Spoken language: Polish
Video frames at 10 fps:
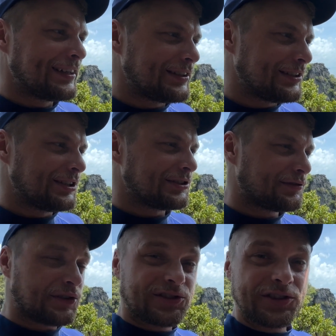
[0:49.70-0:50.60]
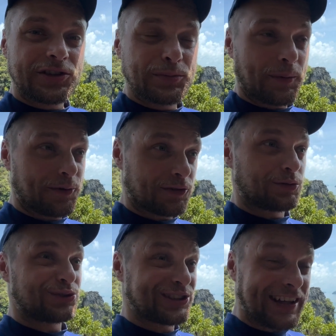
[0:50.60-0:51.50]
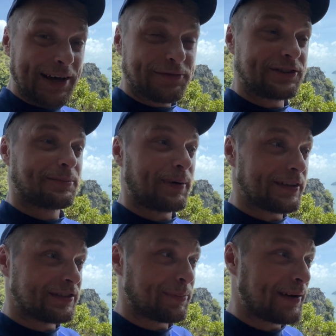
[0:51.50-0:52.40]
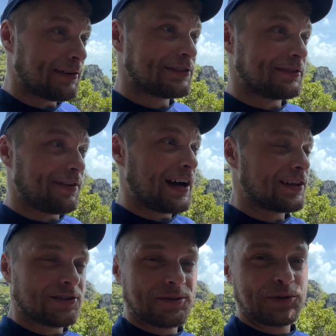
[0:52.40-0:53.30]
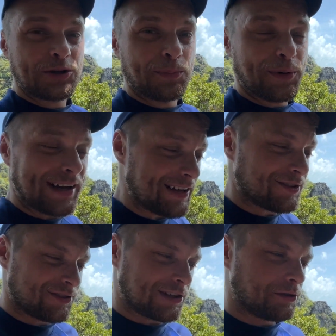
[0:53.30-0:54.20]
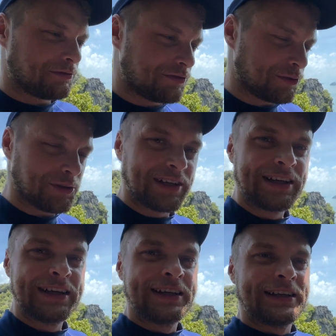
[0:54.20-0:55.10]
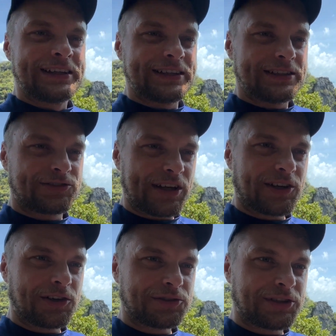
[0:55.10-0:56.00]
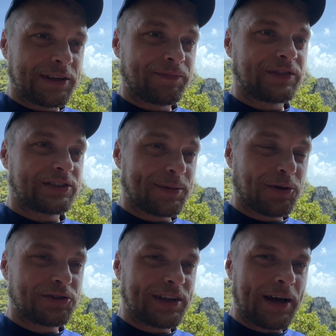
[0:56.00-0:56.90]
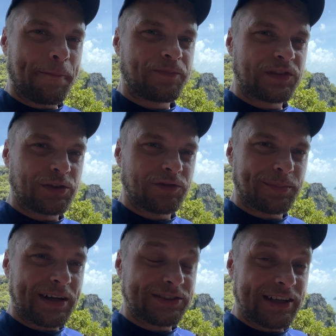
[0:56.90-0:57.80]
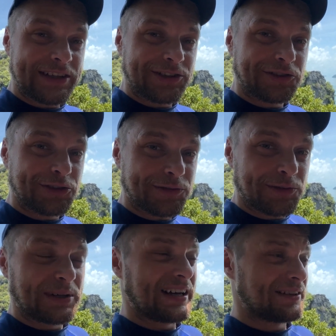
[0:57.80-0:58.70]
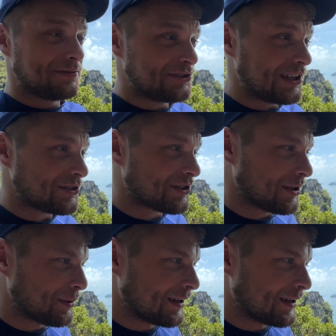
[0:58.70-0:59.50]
i stwierdziliśmy po prostu, że ta wyspa jest naprawdę fajna, żeby ją pokazać jako wzór e, czegoś, gdzie można się wybrać na jednodniową wycieczkę.